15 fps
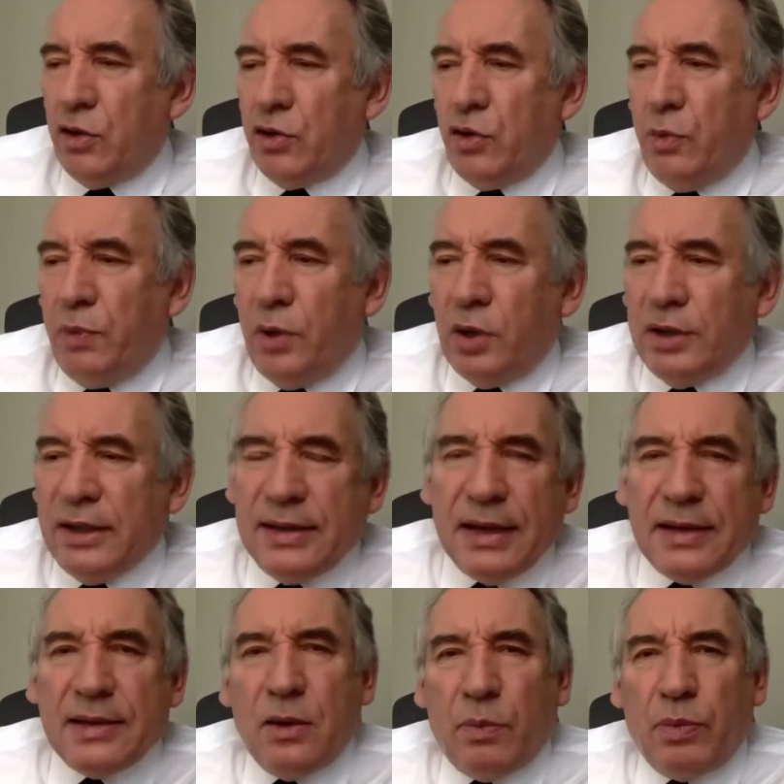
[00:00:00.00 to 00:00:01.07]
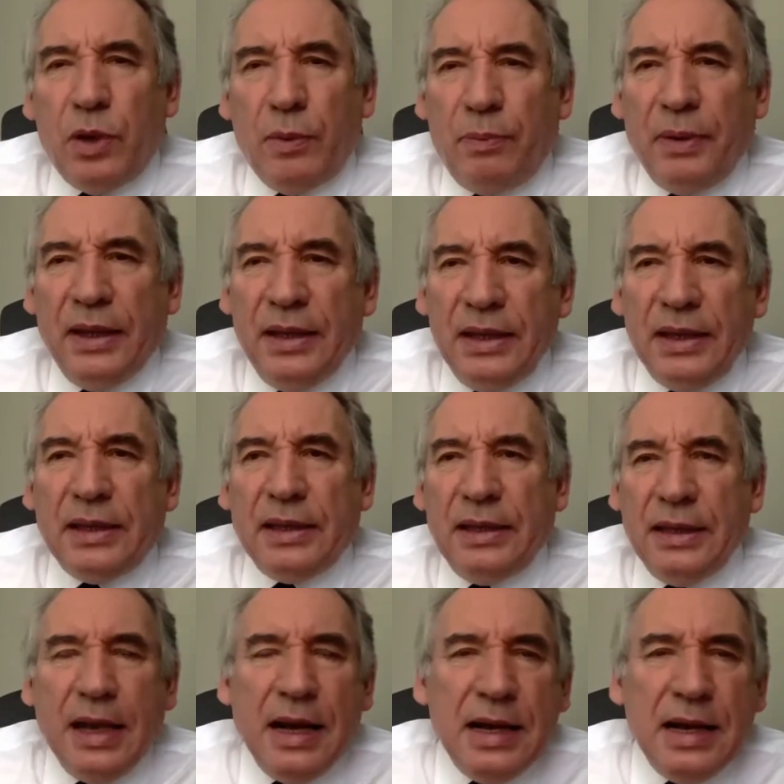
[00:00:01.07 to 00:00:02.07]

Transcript: Je prends des exemples. Un pays qui